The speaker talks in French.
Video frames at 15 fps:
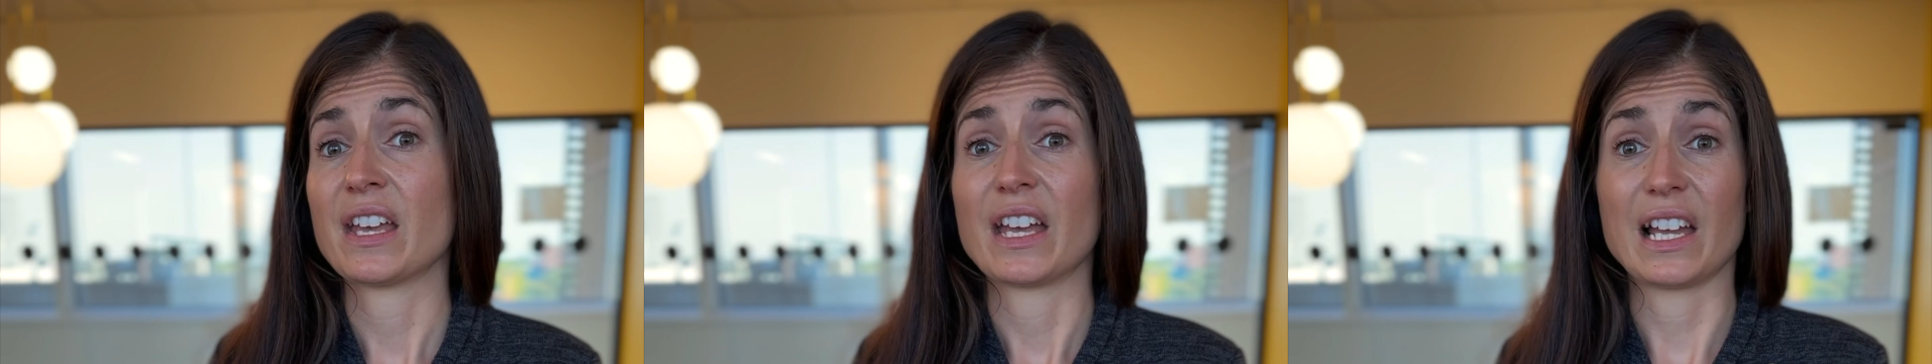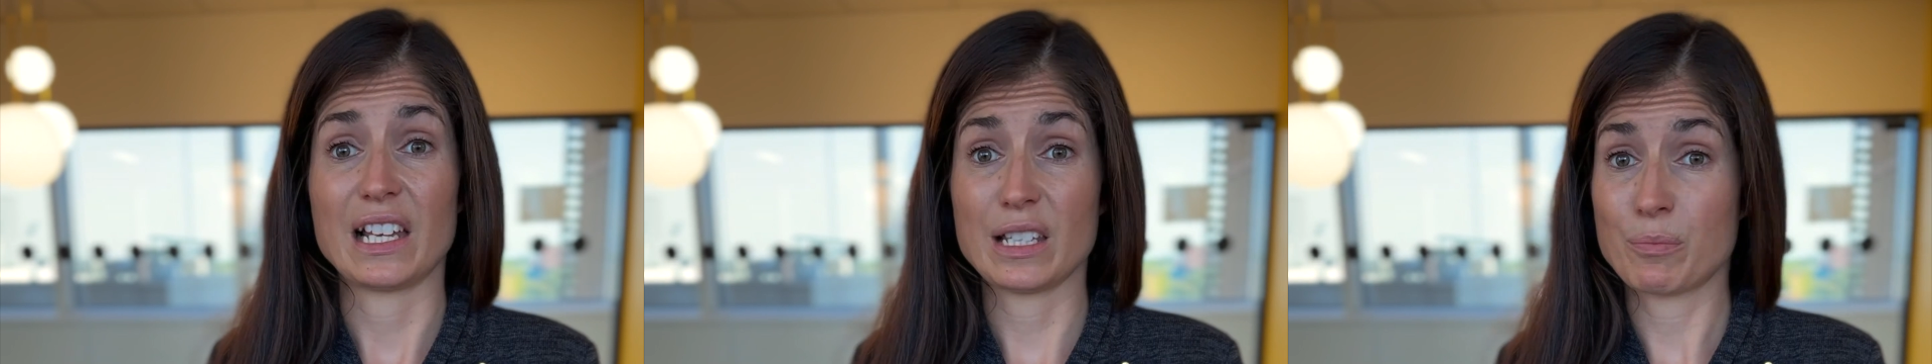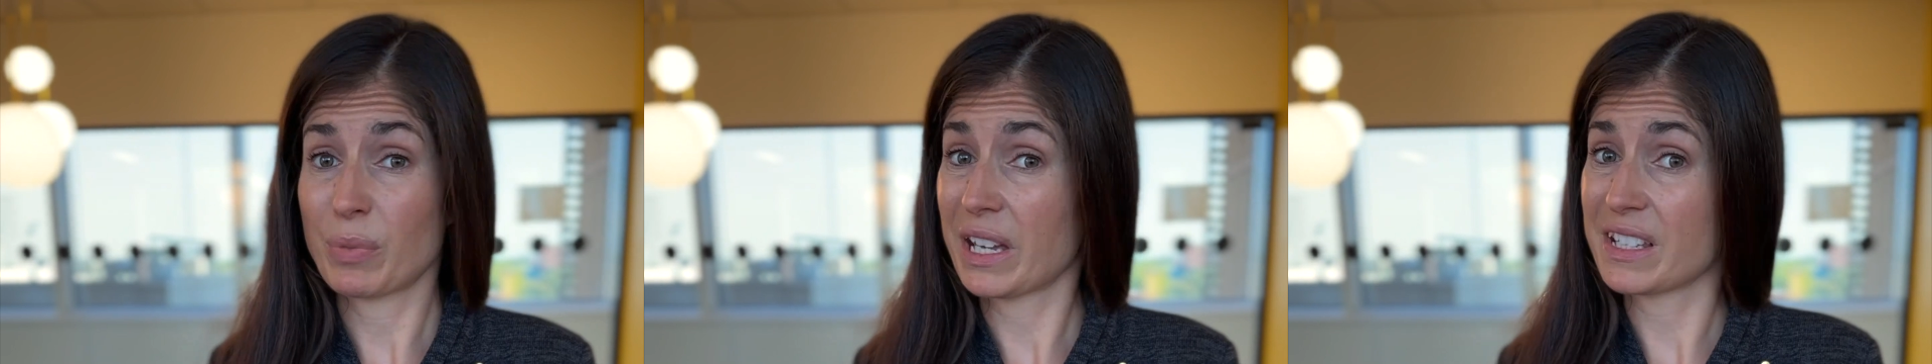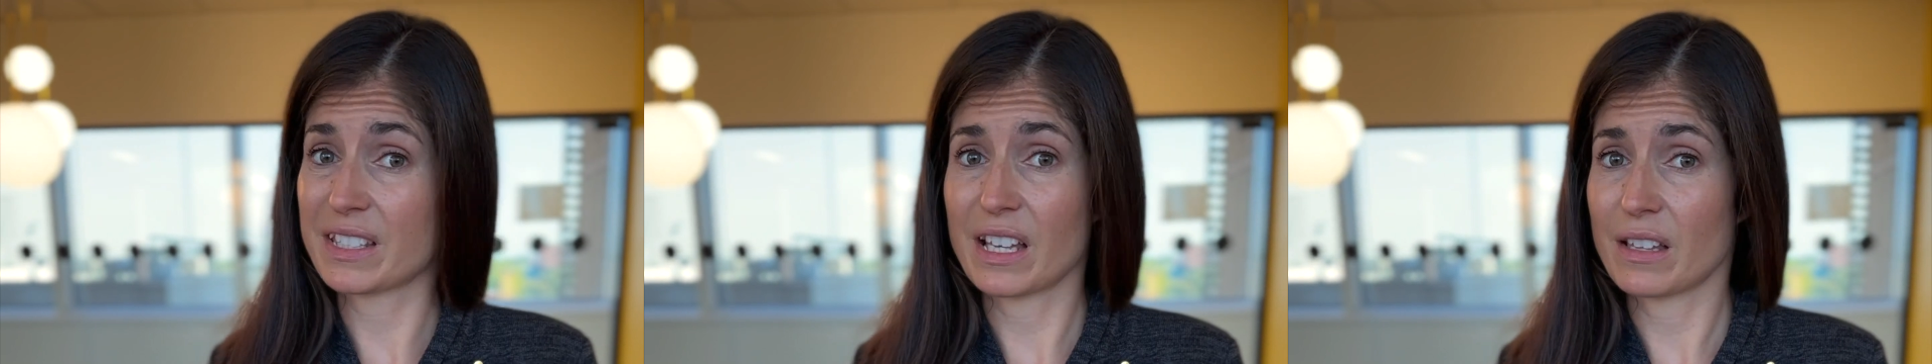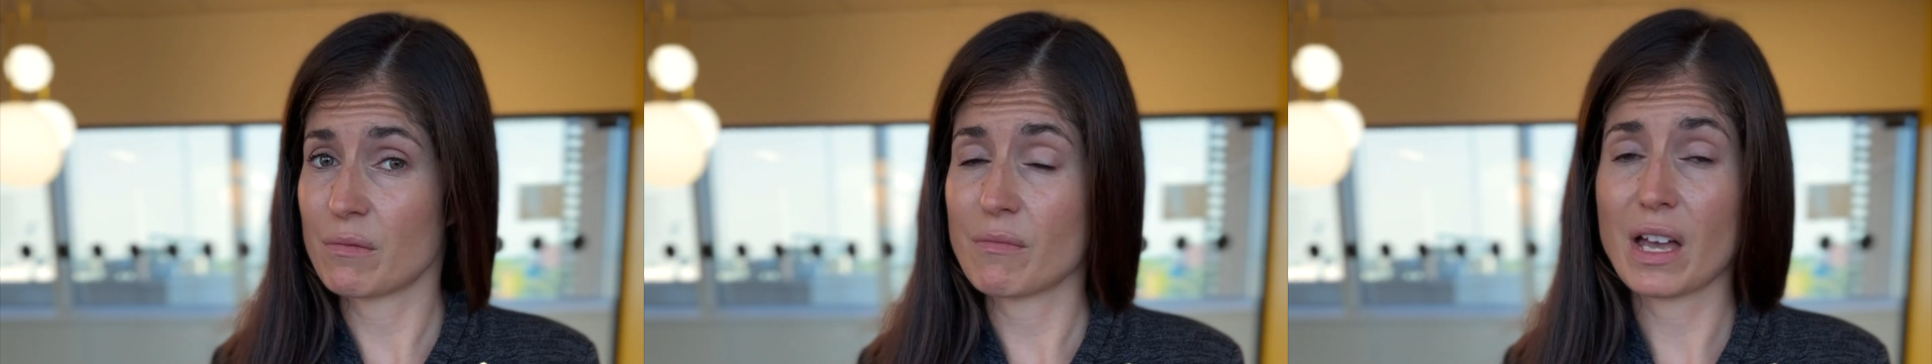Elle est
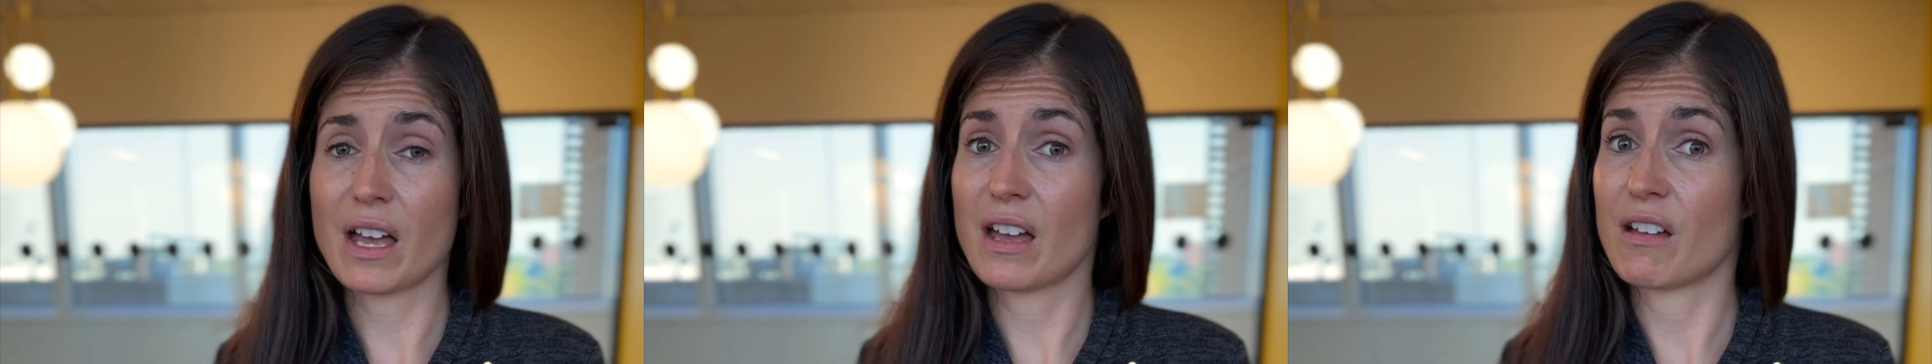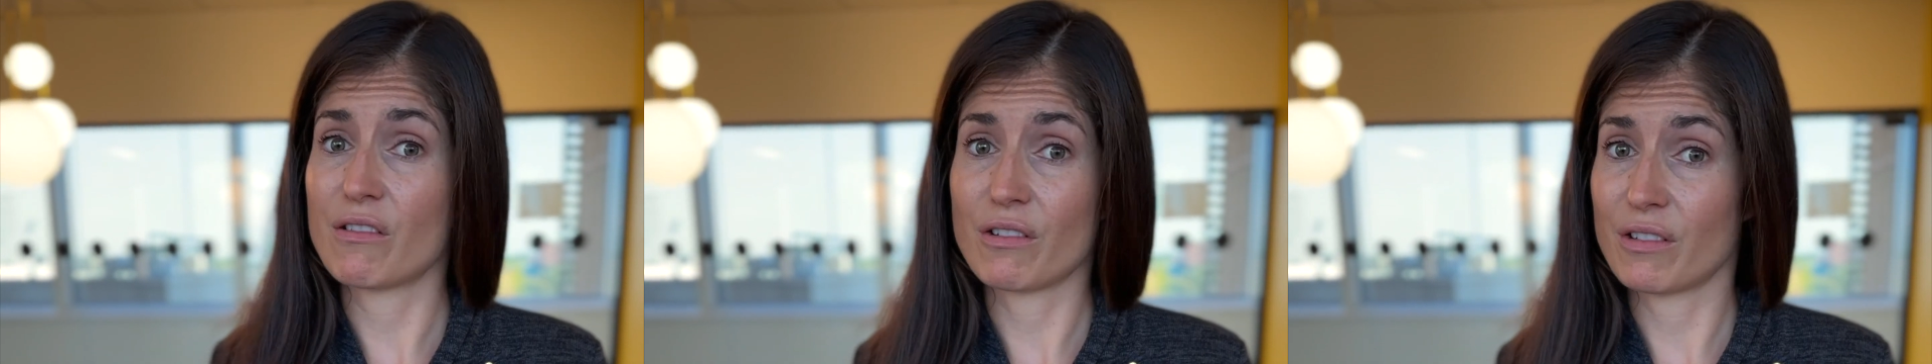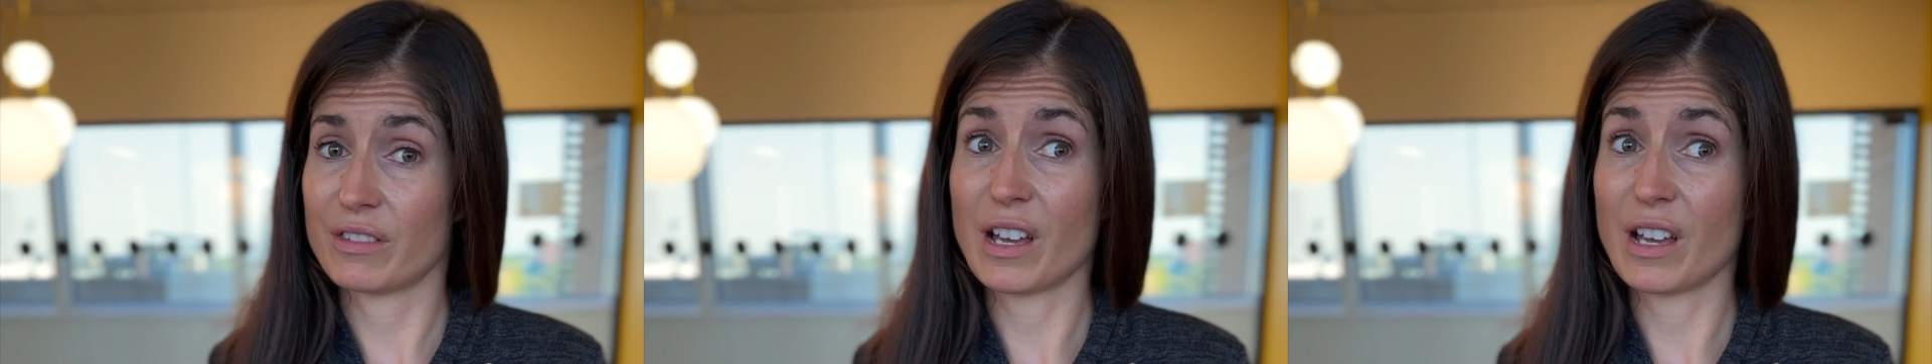présentement euh,